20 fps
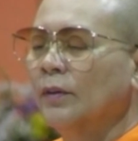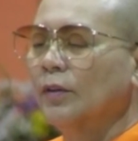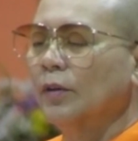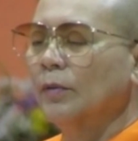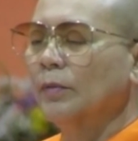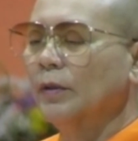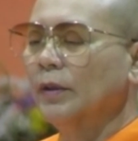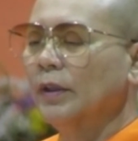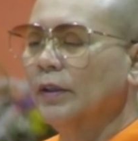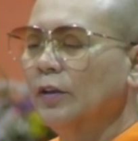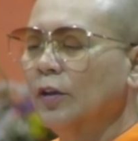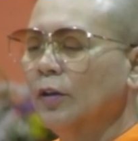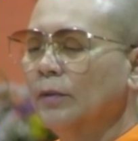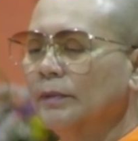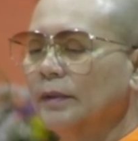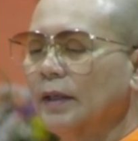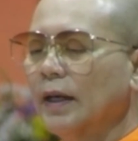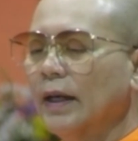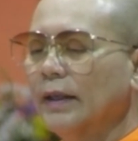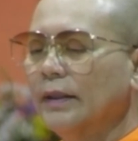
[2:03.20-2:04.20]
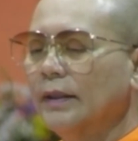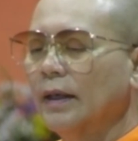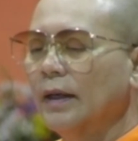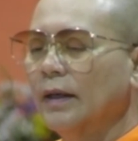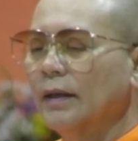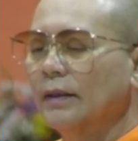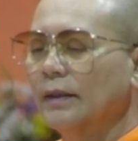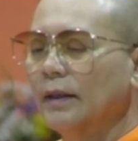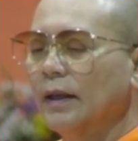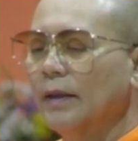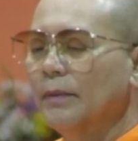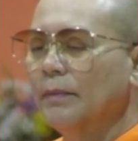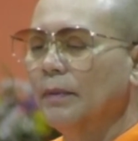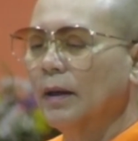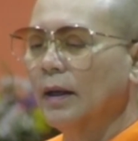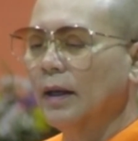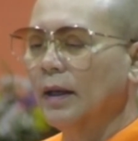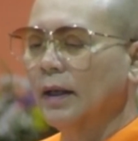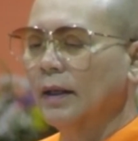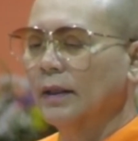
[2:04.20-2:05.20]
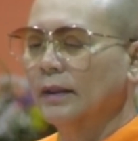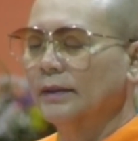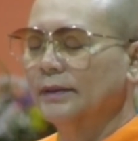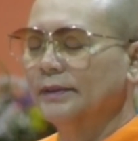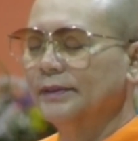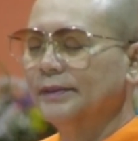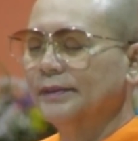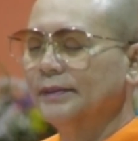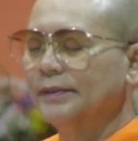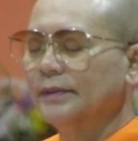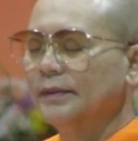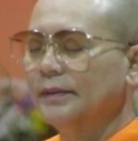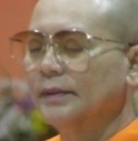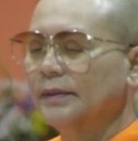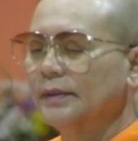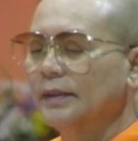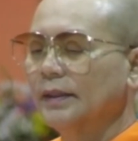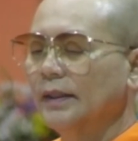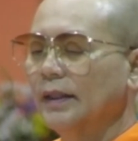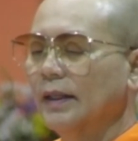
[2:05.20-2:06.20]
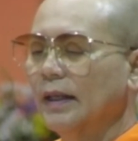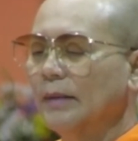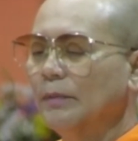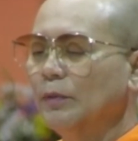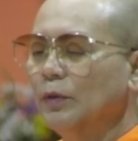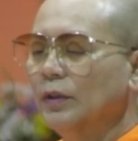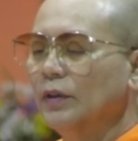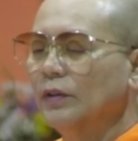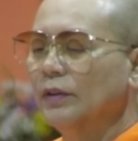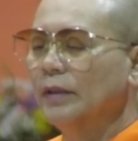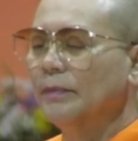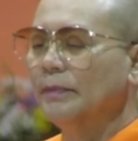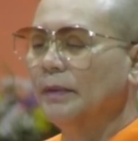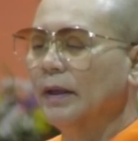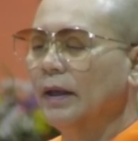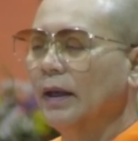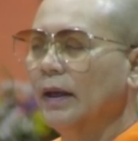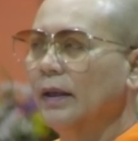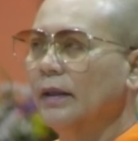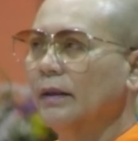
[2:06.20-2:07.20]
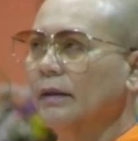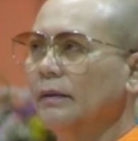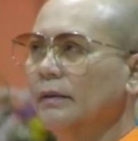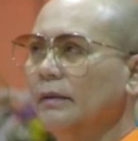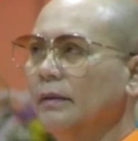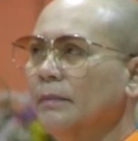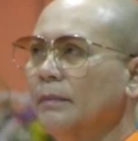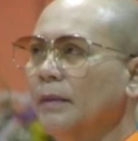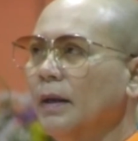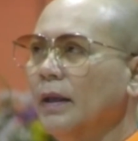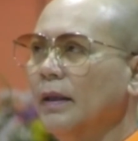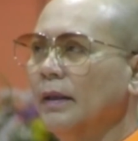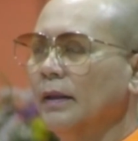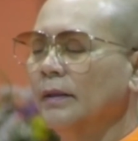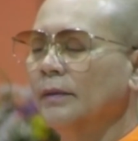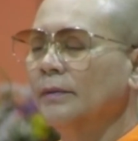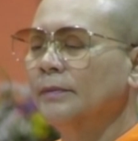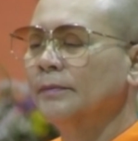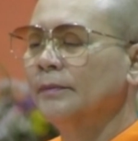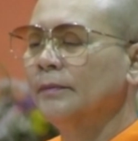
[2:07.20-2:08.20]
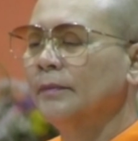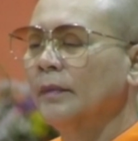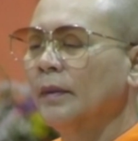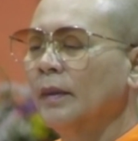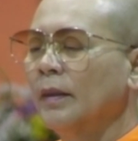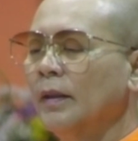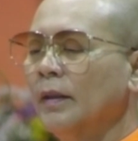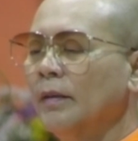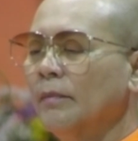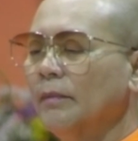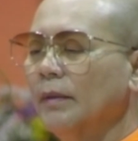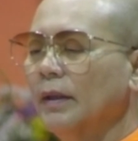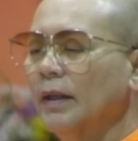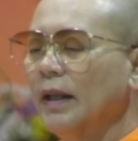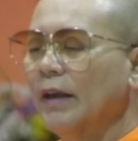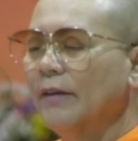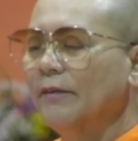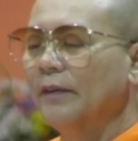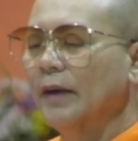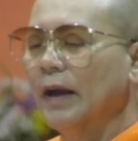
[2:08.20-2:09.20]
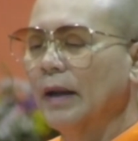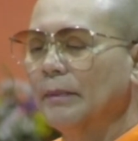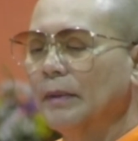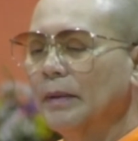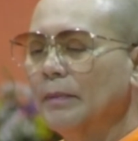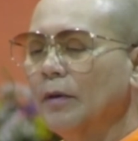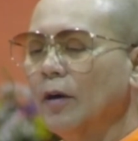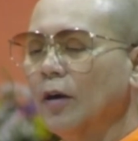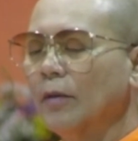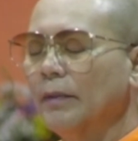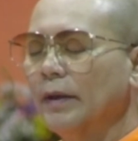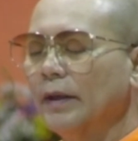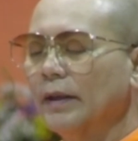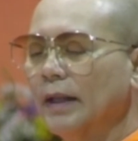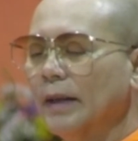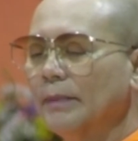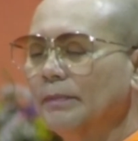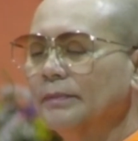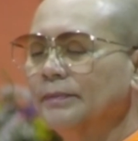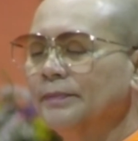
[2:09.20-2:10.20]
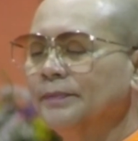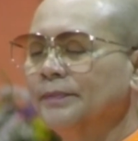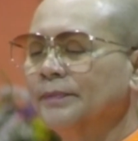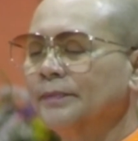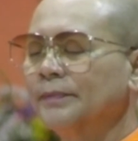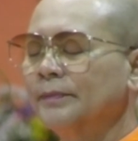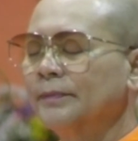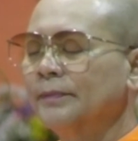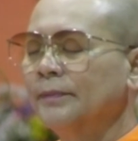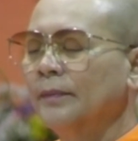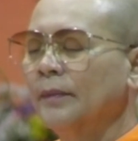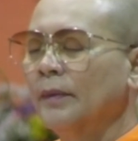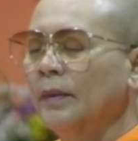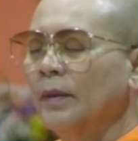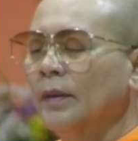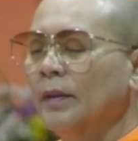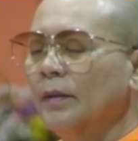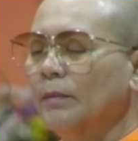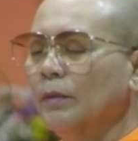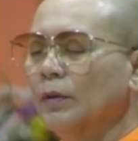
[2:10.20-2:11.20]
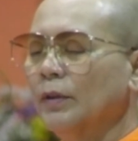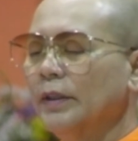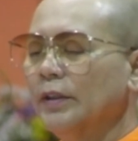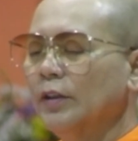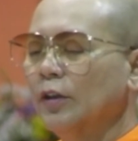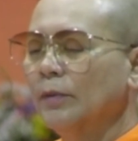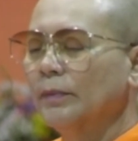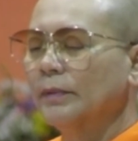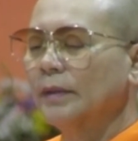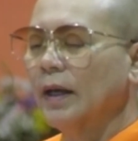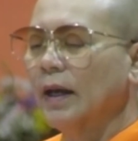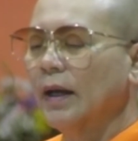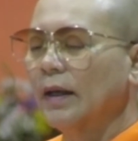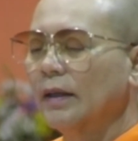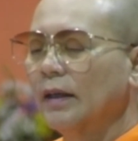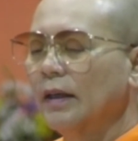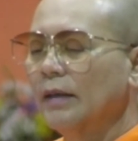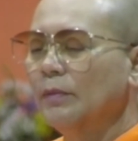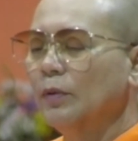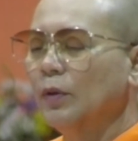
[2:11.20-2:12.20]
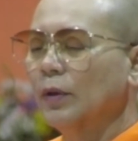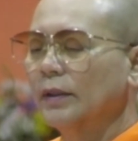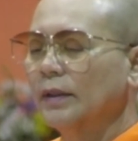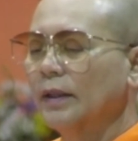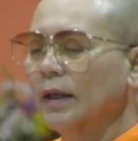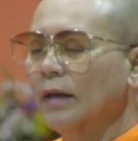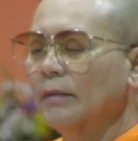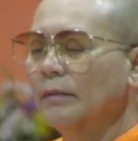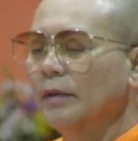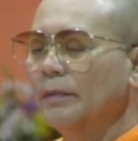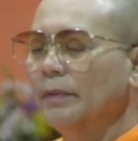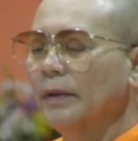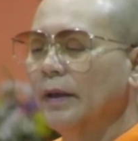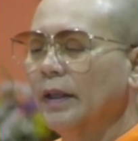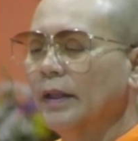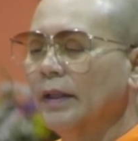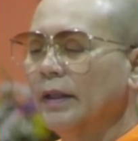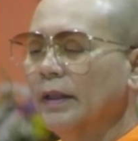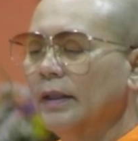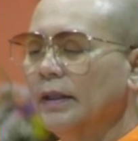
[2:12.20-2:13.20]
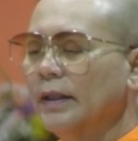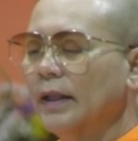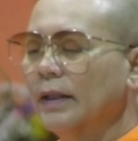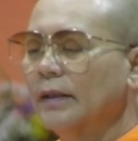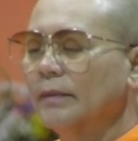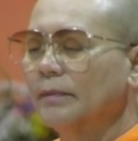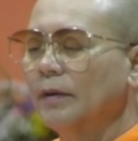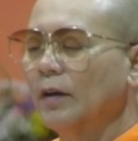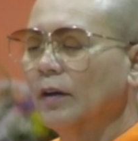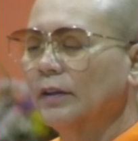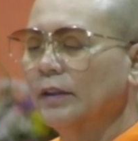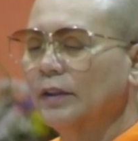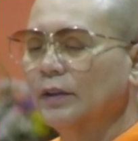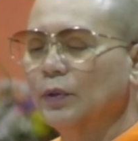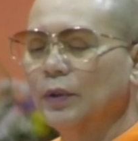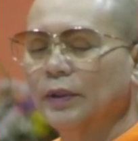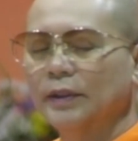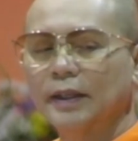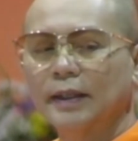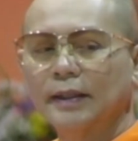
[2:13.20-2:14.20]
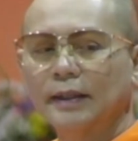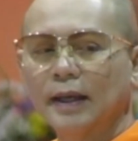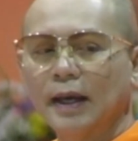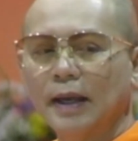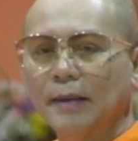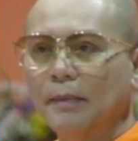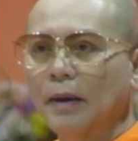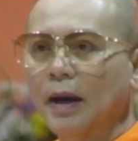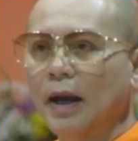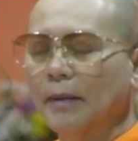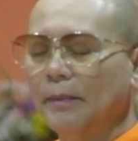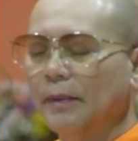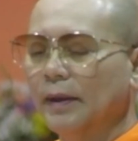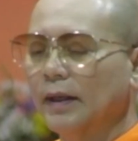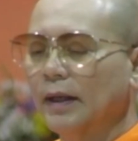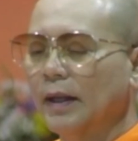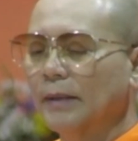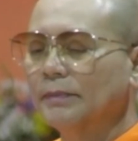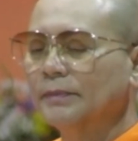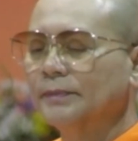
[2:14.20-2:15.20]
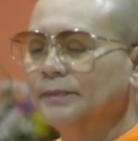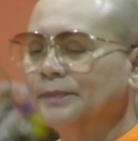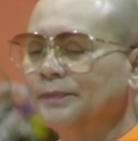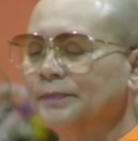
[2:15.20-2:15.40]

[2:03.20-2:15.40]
ส่งผลให้โยมตายอย่างไรบ้างท่านได้รับบุญที่อุทิศไปให้หรือไม่ มีอะไรฝากมาบอกไหมครับ บุญที่โยมตาเคยบวชตามประเพณีนั้นพอจะช่วยท่านได้บ้างไหมครับ